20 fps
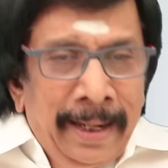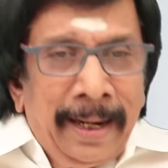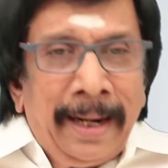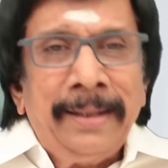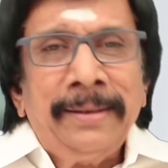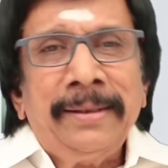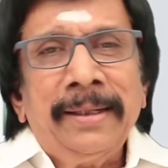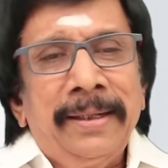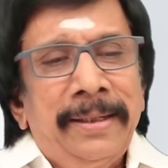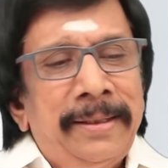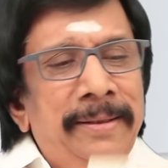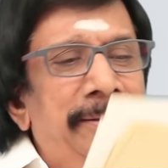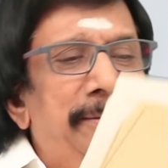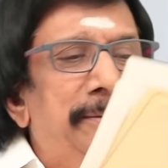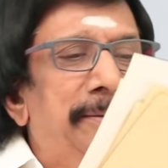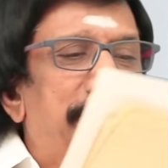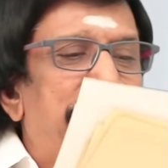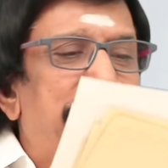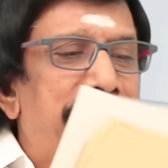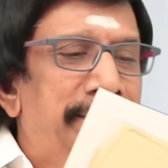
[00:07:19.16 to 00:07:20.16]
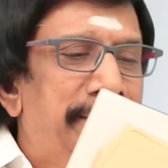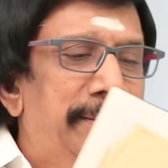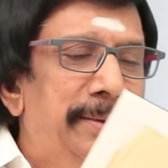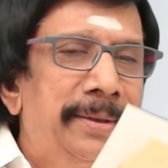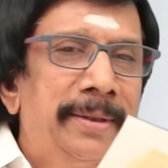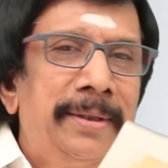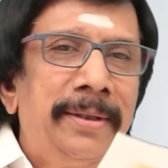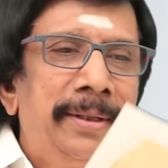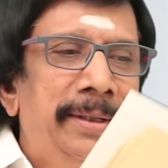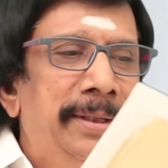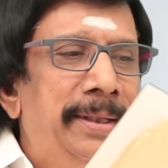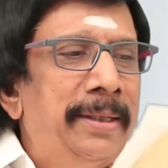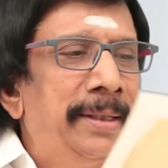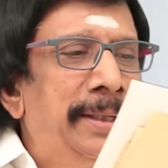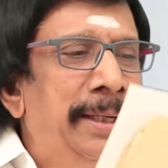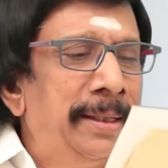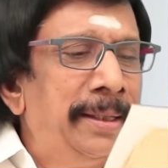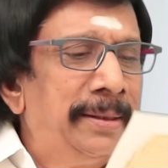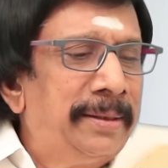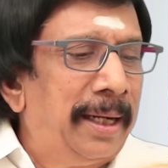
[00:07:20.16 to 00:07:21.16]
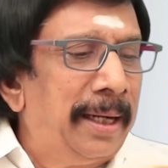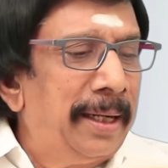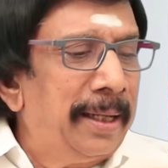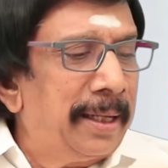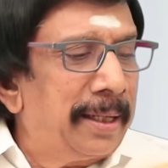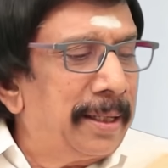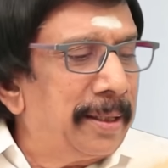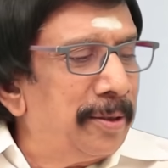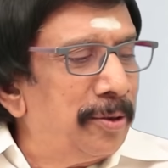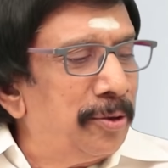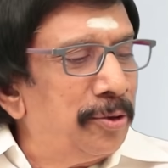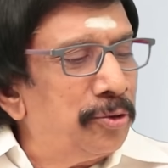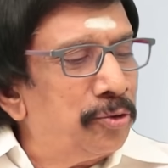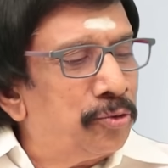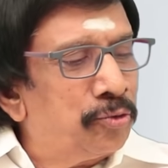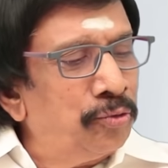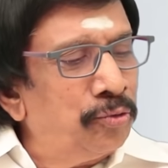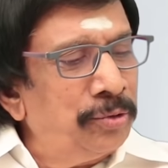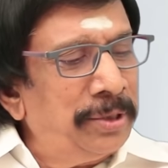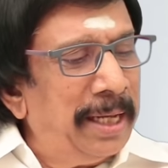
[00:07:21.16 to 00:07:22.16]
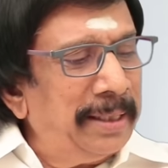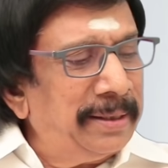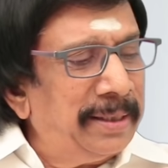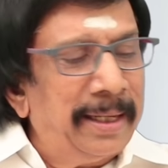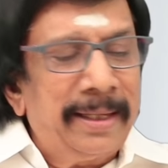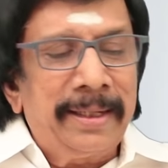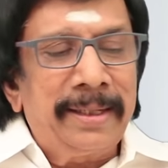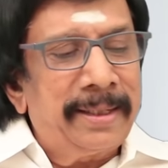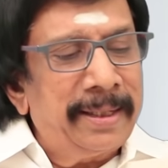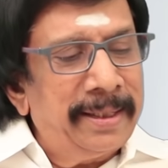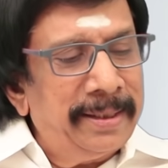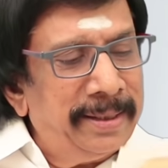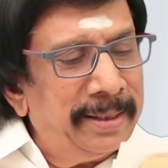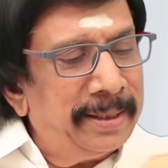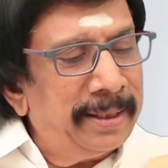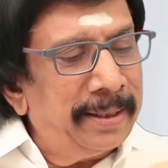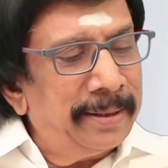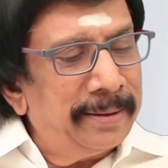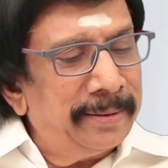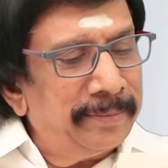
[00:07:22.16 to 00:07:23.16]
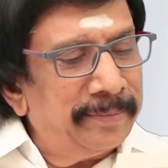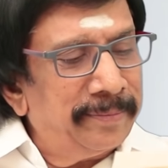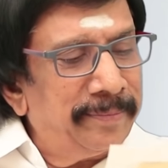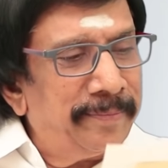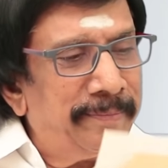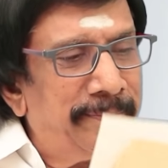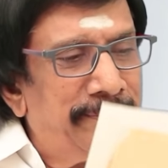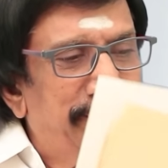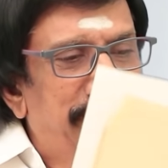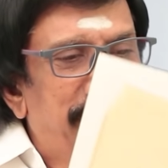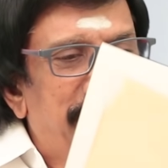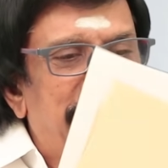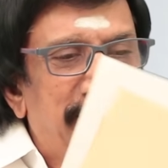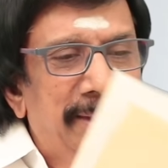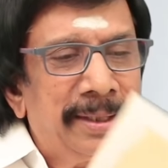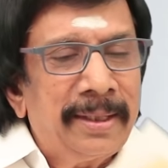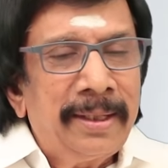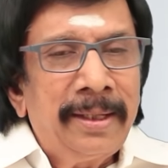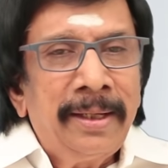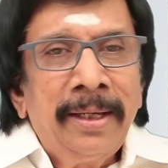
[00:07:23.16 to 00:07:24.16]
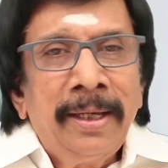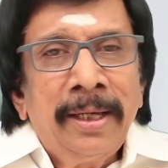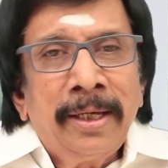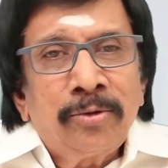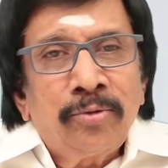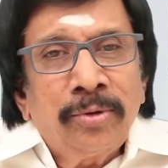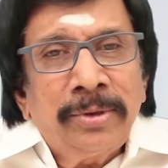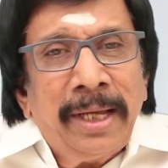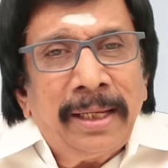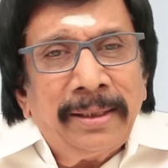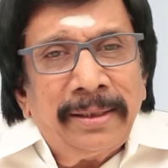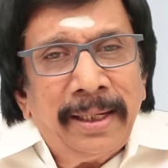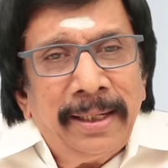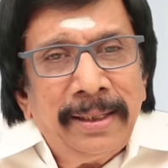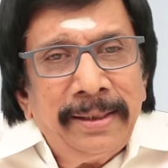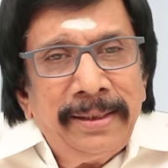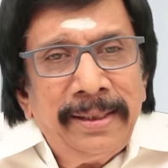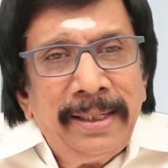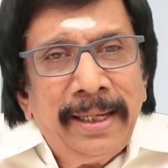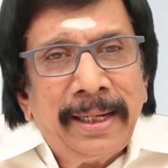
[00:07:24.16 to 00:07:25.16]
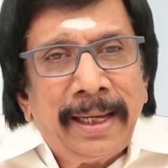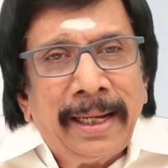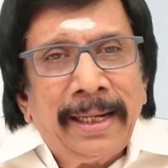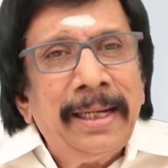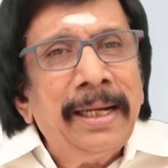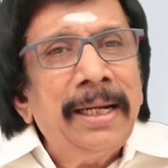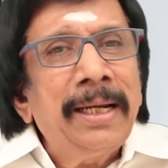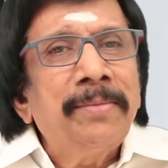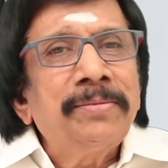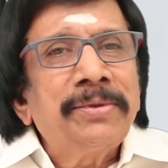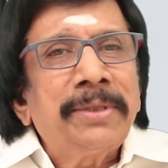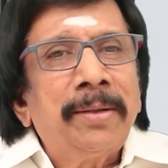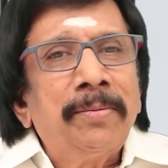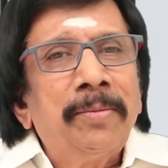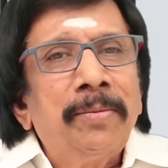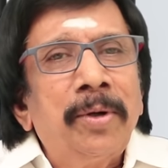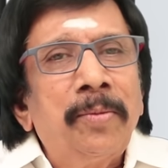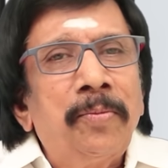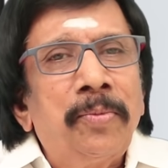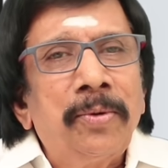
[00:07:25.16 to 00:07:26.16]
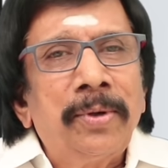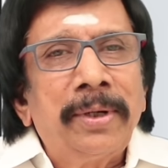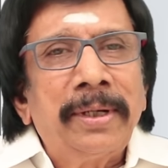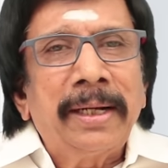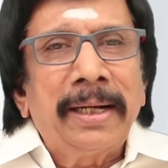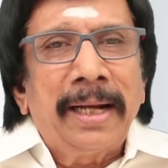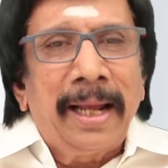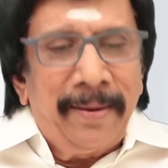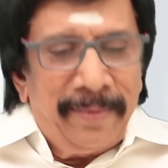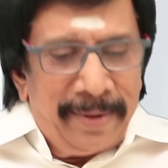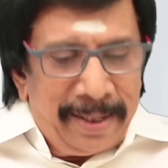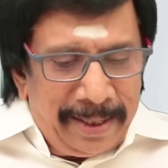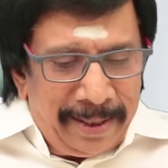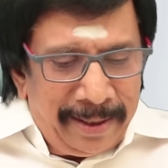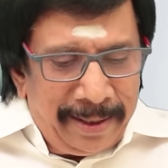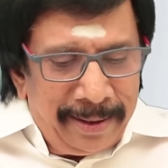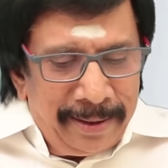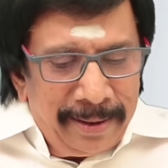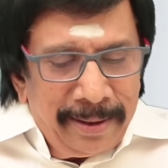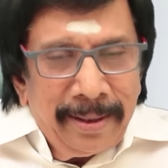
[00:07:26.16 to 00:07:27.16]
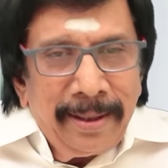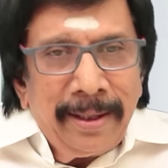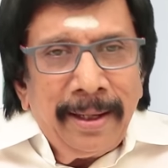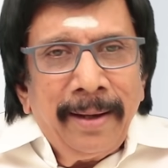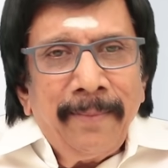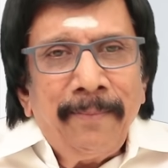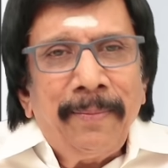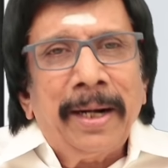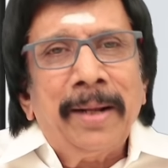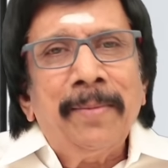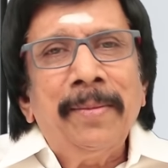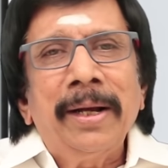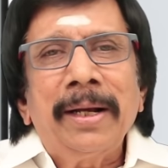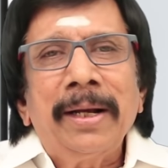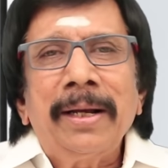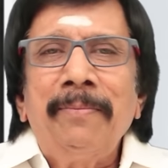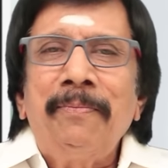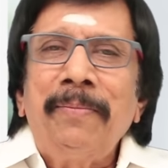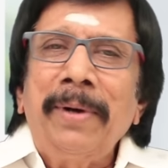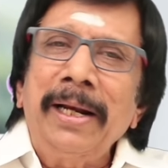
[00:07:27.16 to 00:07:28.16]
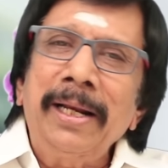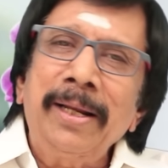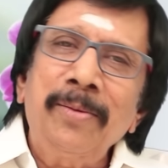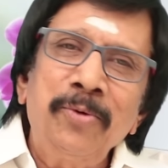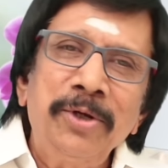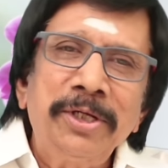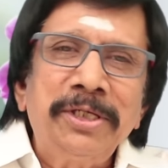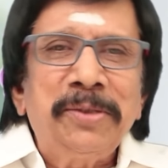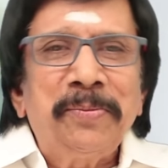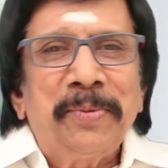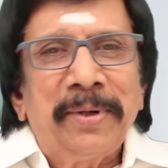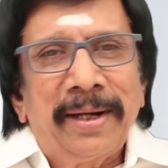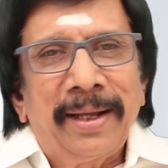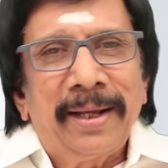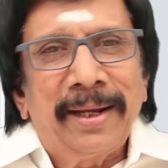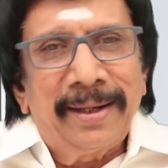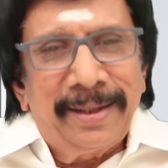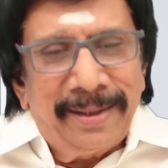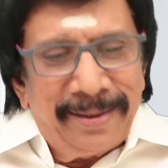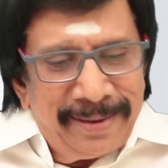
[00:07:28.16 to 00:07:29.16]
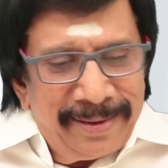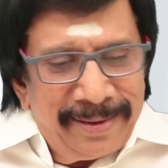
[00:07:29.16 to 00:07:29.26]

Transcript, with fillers: அடுத்த கடிதம் எழுத்தாளர் சுஜாதா எனக்கு எழுதிய கடிதம் சுஜாதா எழுதிய கரையெல்லாம் சண்பப்பு என்ற நாவலை படமாக்க பலர் முயற்சி பண்ணாங்க